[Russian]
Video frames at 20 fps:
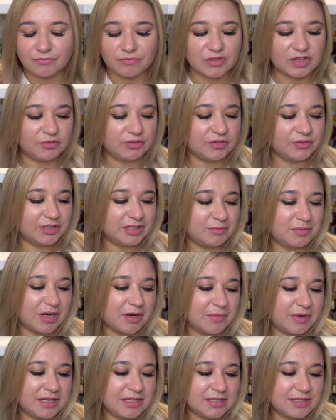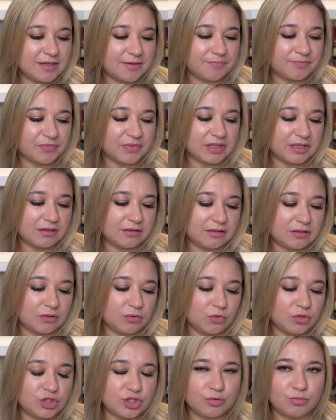Вот в этом аромате э,
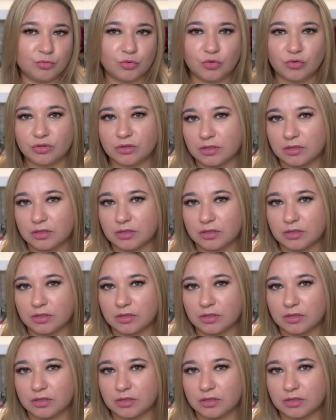очень много